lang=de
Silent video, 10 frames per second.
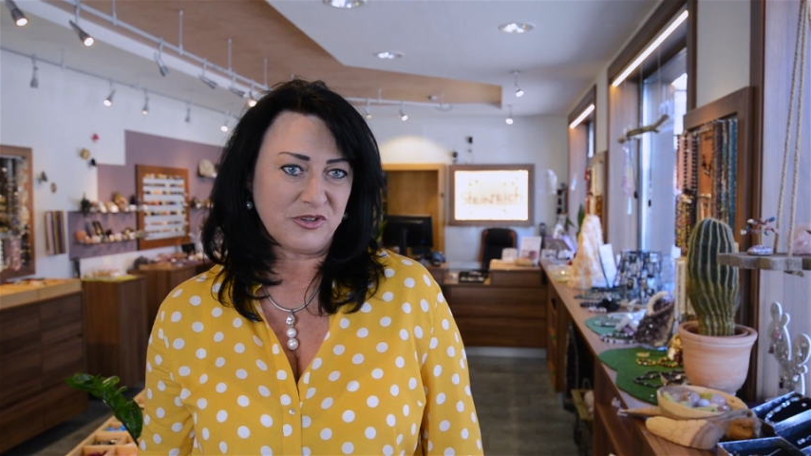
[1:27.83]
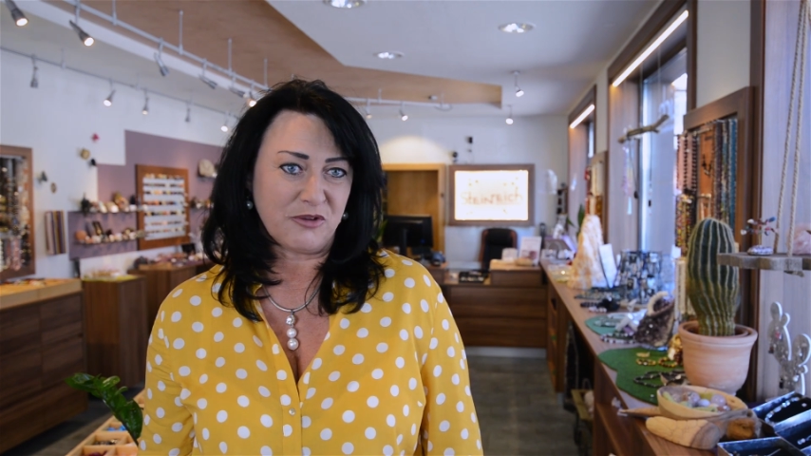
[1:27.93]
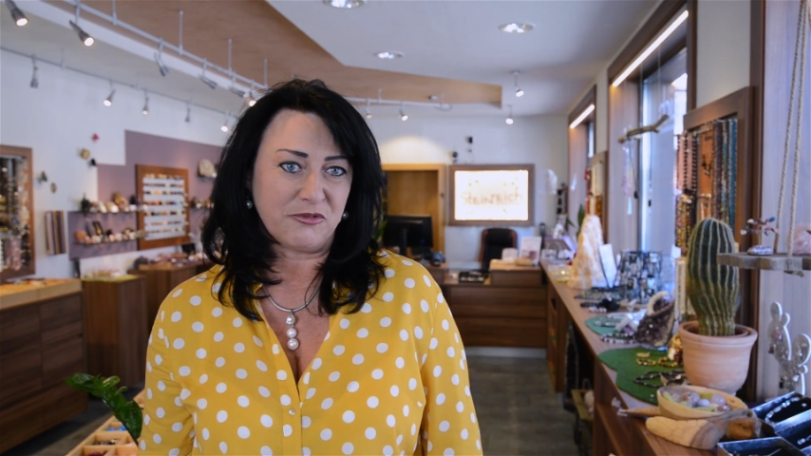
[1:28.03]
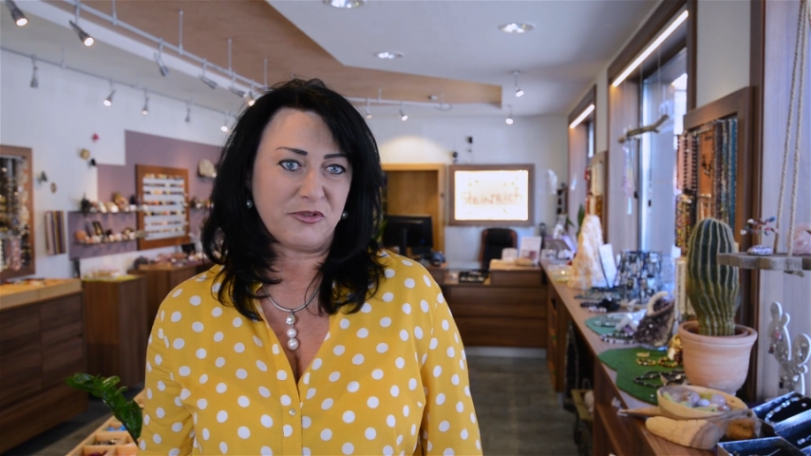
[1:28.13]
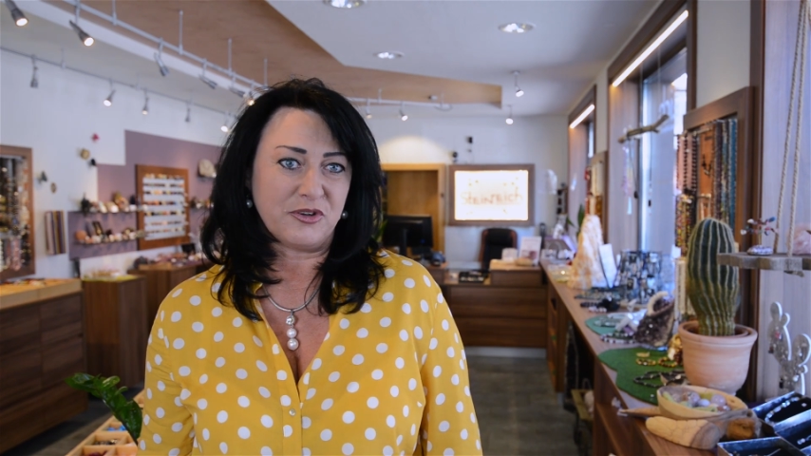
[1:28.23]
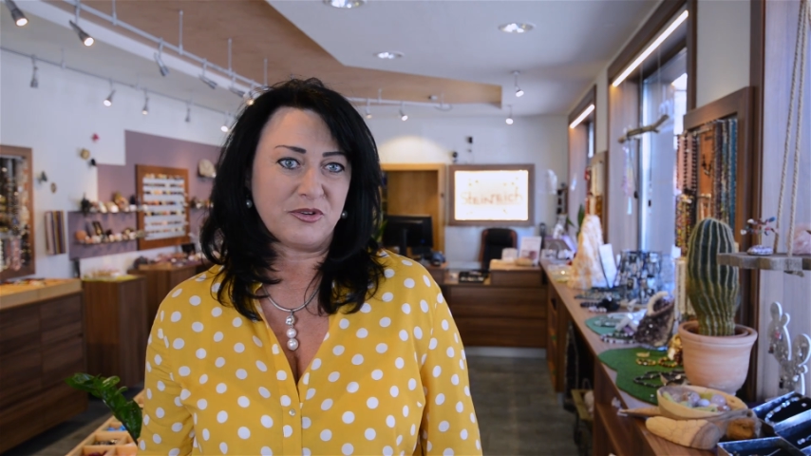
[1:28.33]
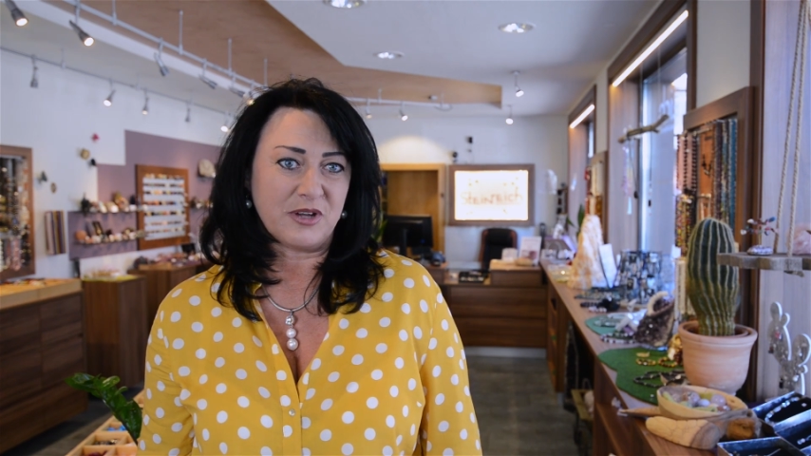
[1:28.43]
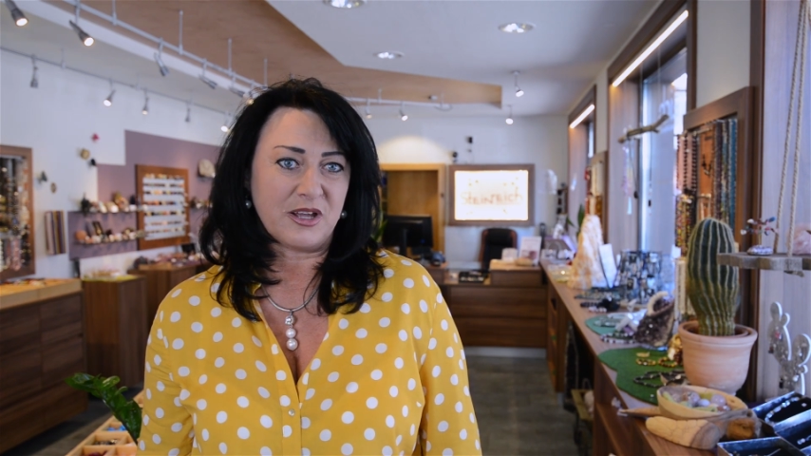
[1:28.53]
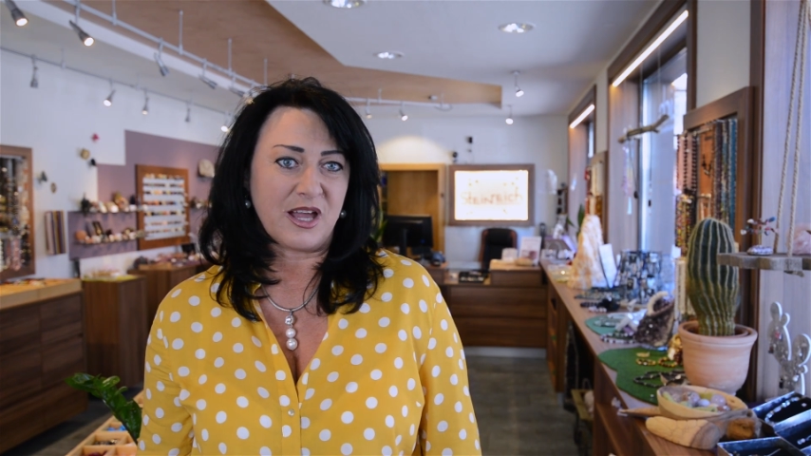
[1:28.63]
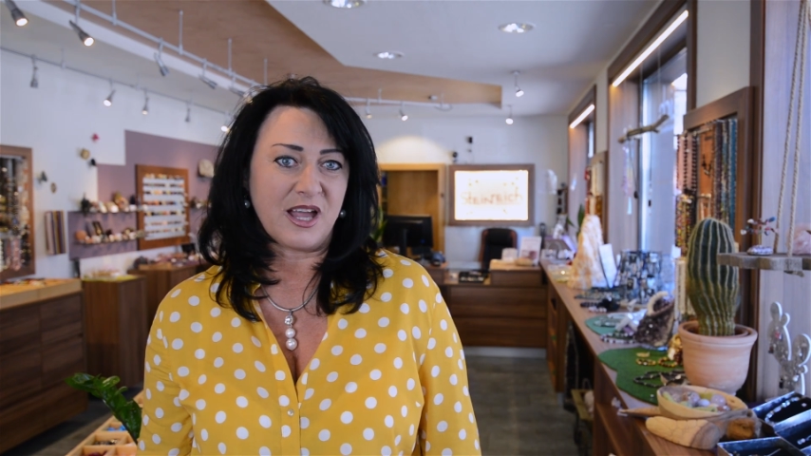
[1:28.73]
auf
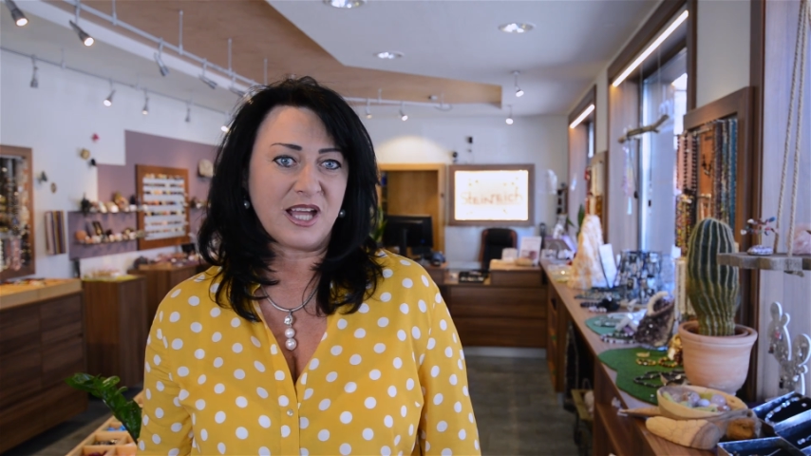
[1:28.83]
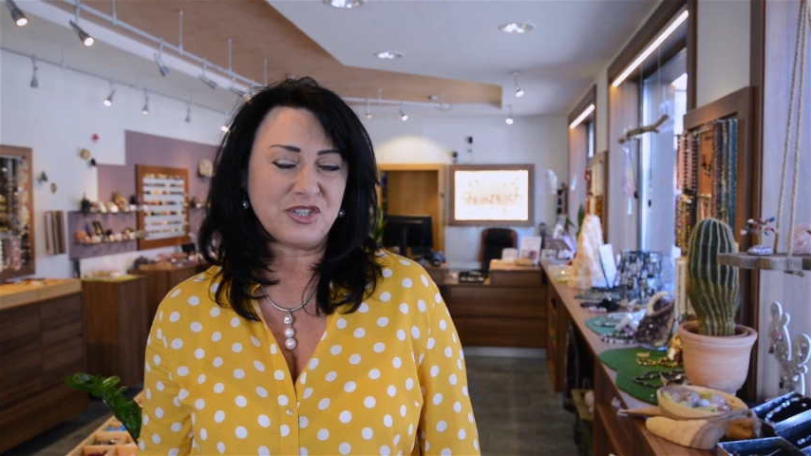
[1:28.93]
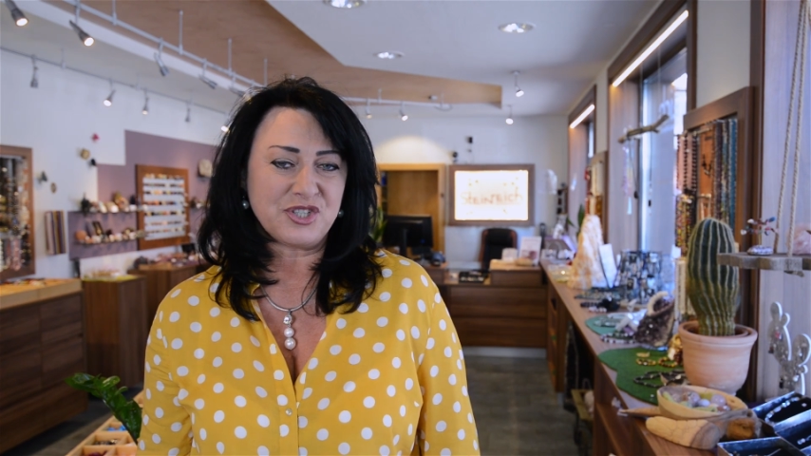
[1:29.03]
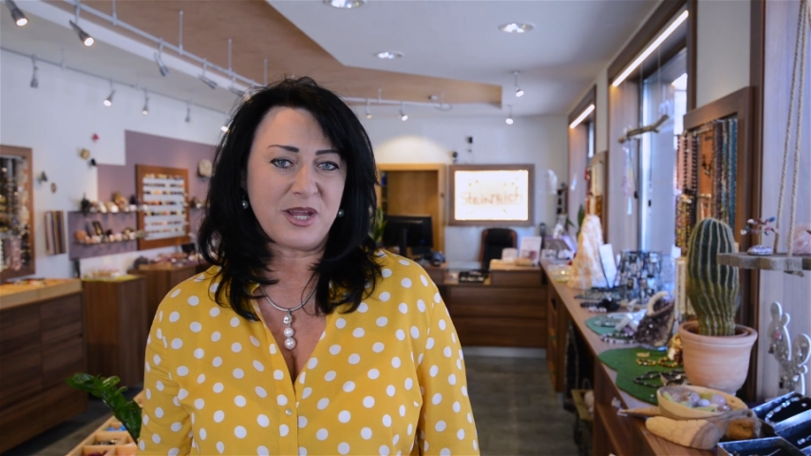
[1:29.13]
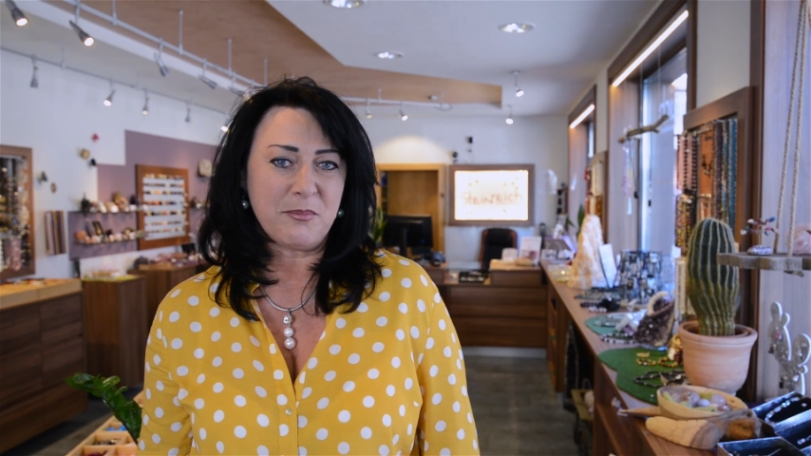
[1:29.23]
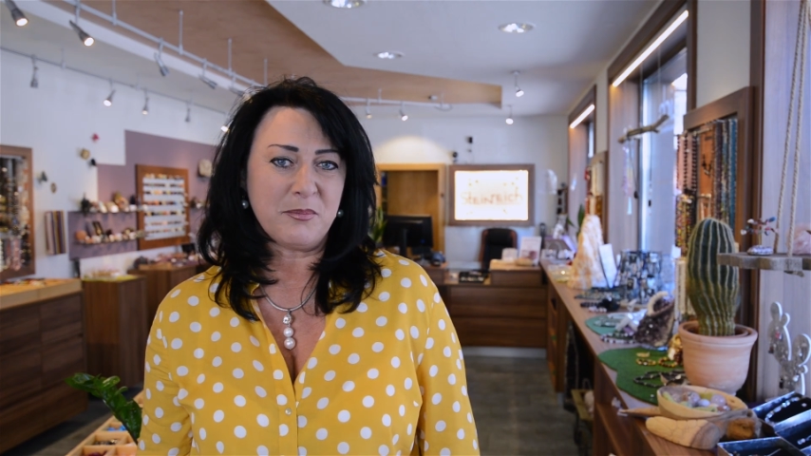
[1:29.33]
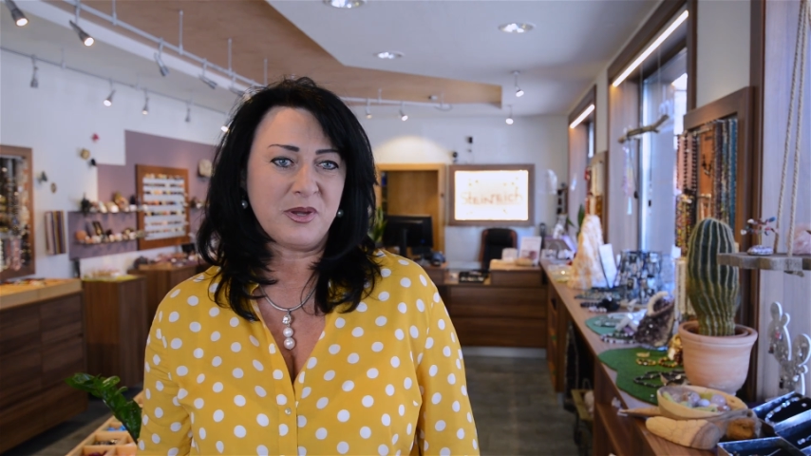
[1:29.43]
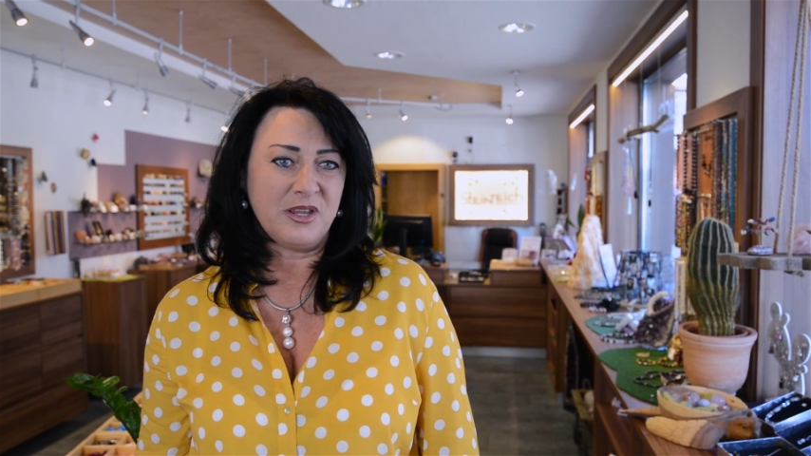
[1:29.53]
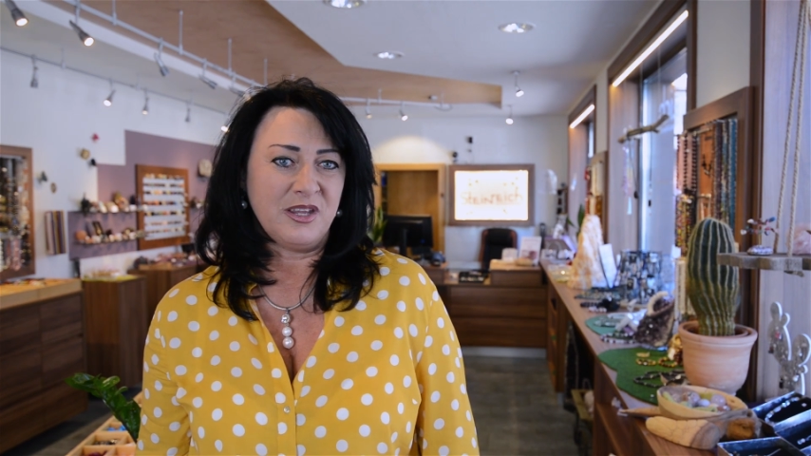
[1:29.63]
Achatscheiben.